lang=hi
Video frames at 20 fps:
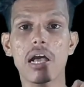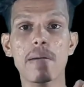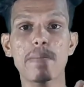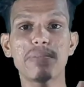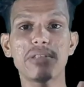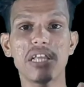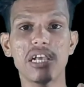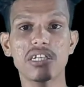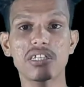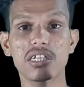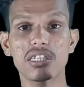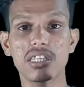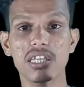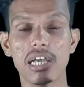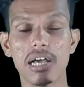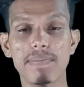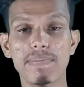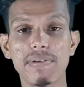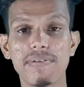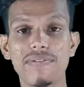आप देख सकते
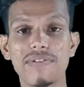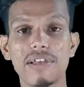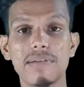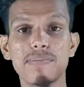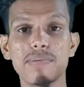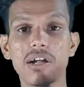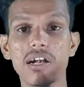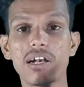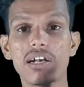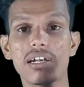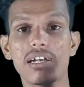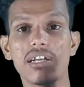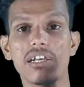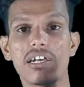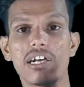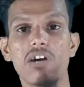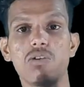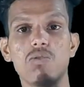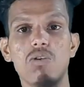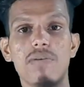हैं यहाँ पे फ्लिपकार्ट
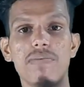लिखा